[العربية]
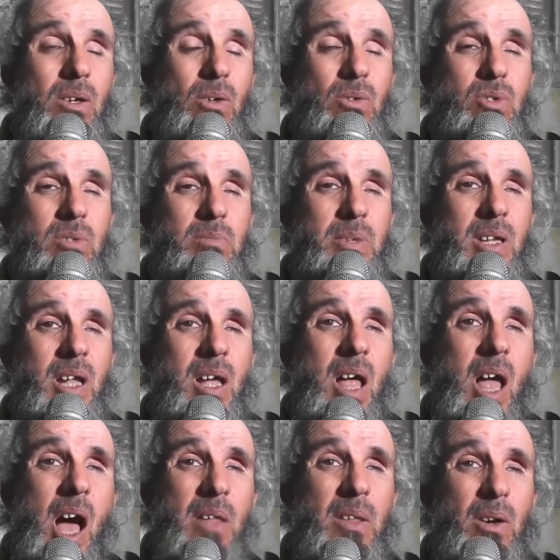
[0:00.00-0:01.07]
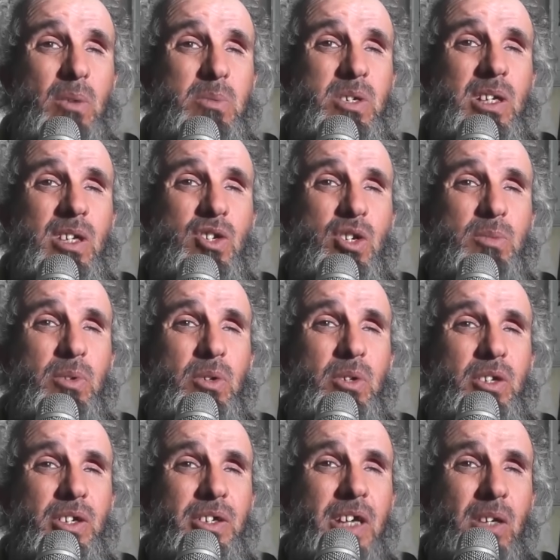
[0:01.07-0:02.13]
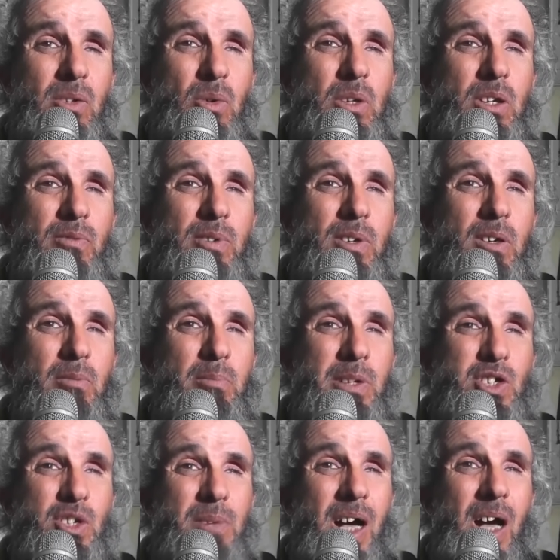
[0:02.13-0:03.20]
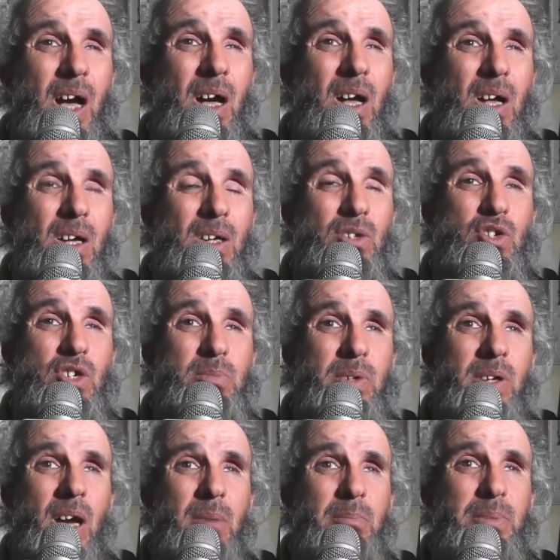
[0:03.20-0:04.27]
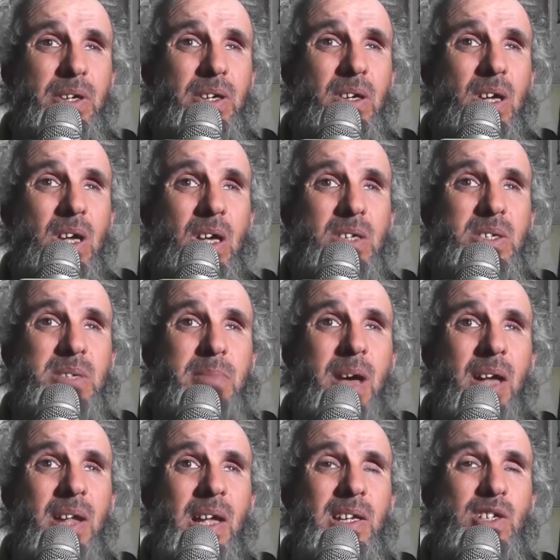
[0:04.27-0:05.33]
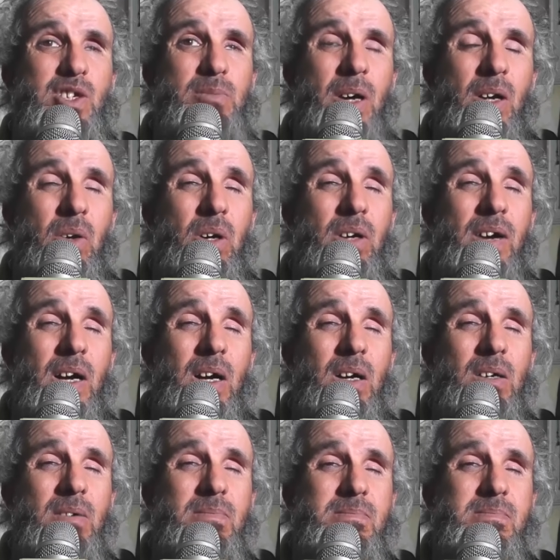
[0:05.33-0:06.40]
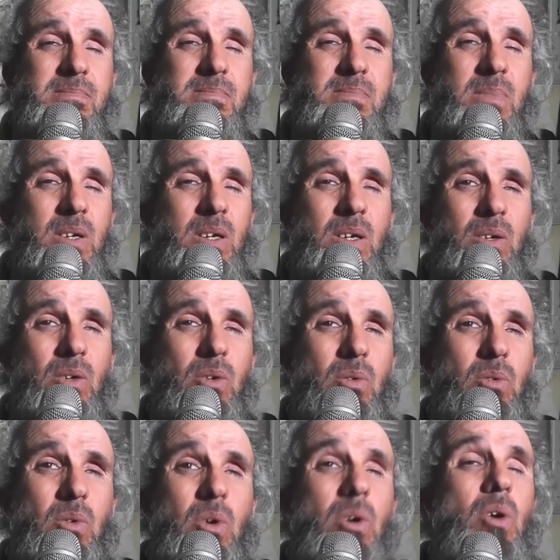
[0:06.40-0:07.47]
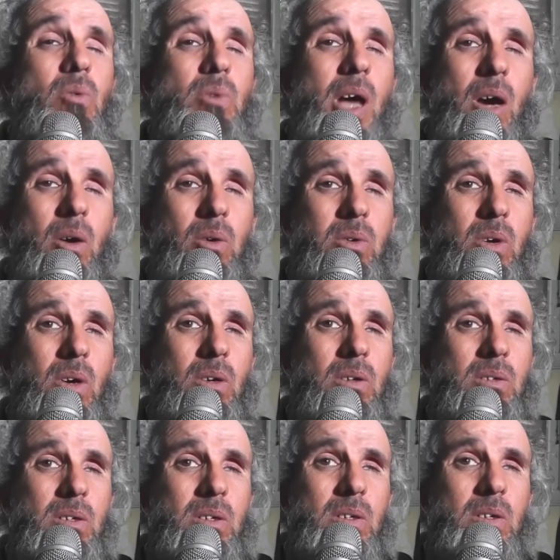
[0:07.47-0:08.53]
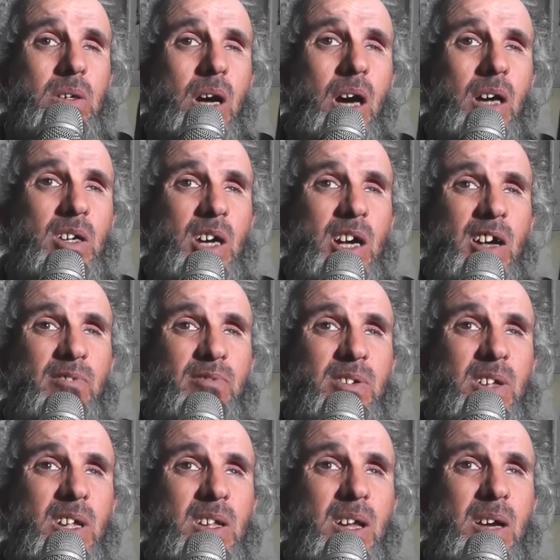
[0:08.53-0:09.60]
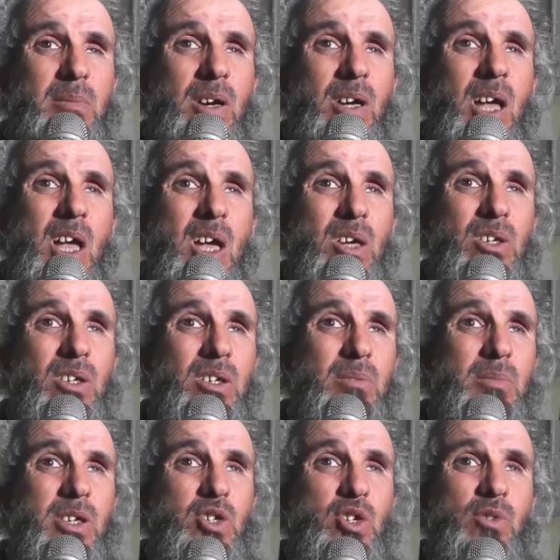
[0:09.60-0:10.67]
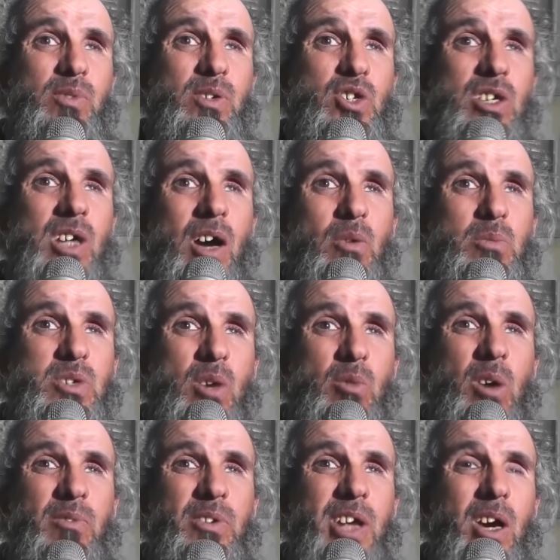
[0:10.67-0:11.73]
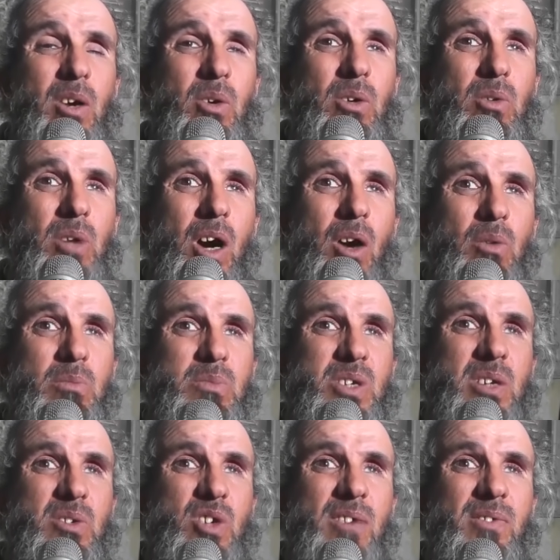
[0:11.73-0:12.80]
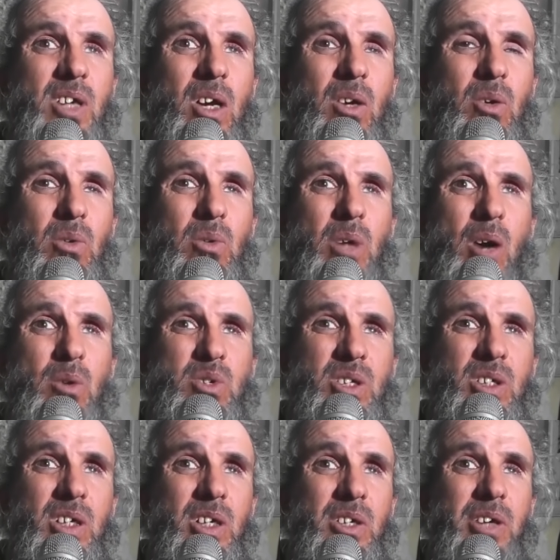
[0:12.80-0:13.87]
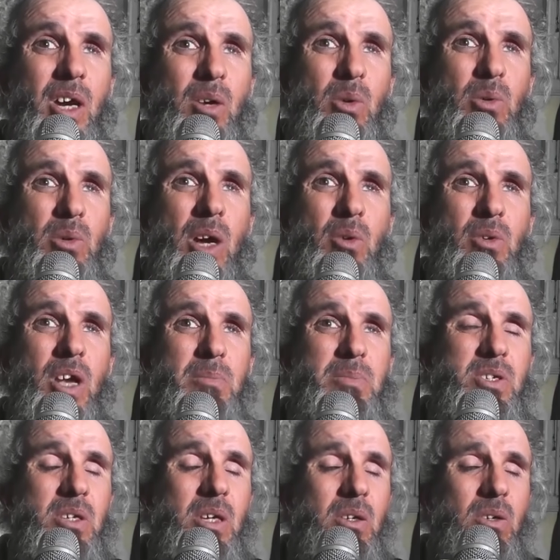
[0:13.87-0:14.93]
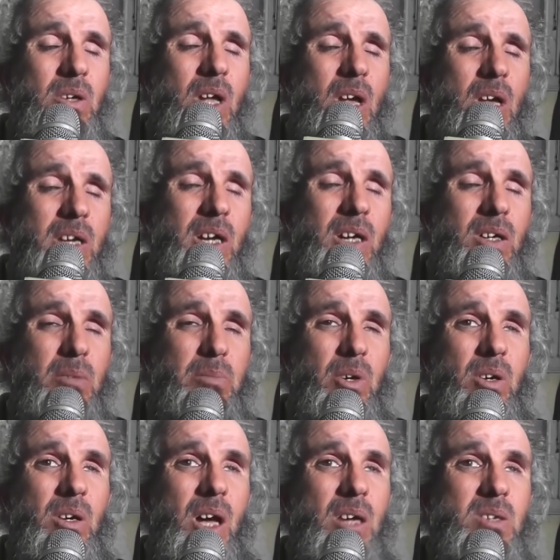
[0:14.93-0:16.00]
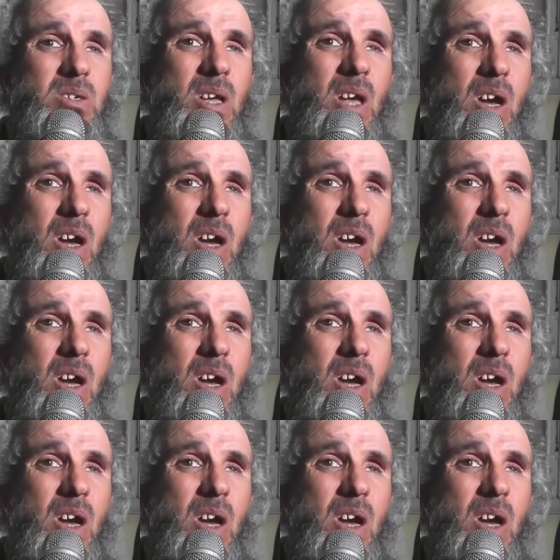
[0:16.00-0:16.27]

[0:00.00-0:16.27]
اقسم بالله هذا الخبز اللي نجيبوه يعني يعطوه لي في بالجمعه نجيب نخبيه سمعنا للجمعه الاخرى وناكل هكا عارف ما يشوفش هو مصوف ياكل ولا مزمجر ياكل ولا صحيح ياكل ولا يابس ياكل يعقب وخلاص